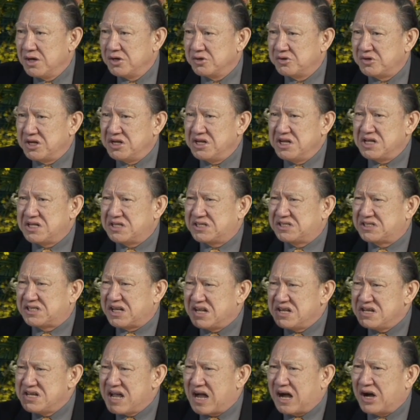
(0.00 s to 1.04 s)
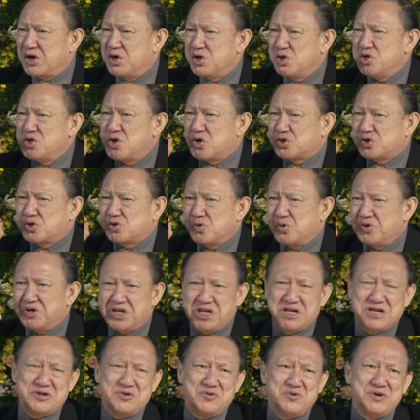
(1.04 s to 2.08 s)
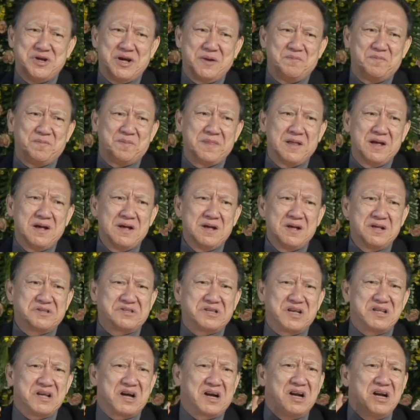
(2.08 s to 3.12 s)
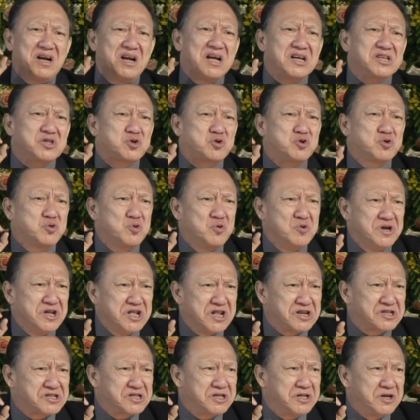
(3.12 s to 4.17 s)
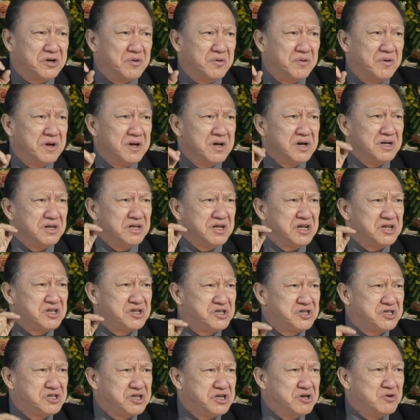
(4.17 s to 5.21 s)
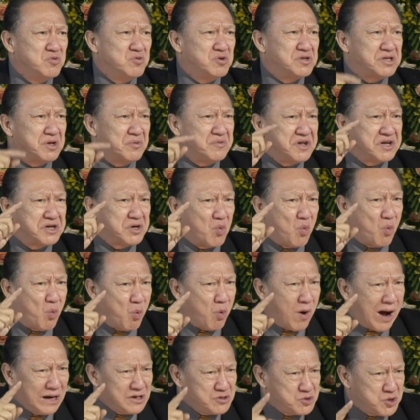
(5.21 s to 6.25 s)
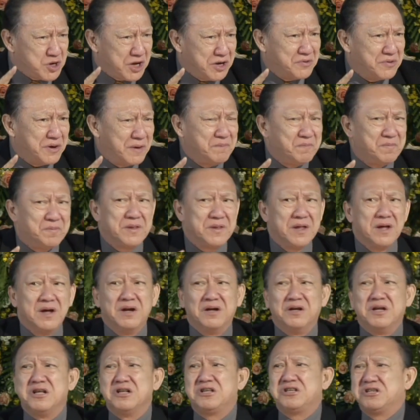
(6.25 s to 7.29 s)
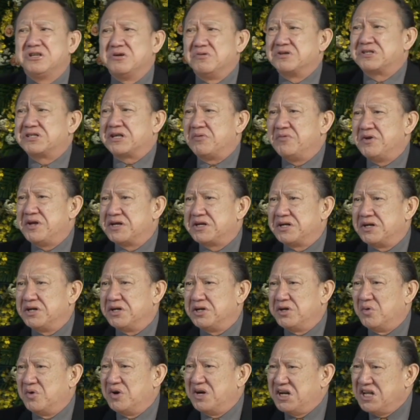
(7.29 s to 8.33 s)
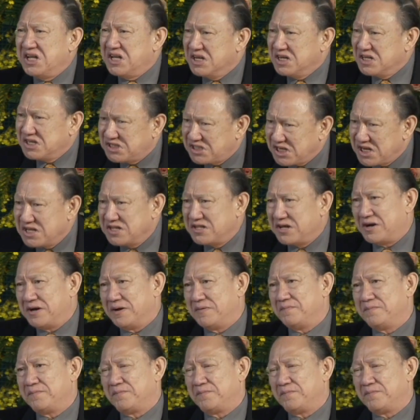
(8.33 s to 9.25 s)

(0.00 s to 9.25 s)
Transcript: 所以，你怎样约束你的语言，怎样勒住你的舌头，你就成一个完全人，你就成了一个有灵性的人。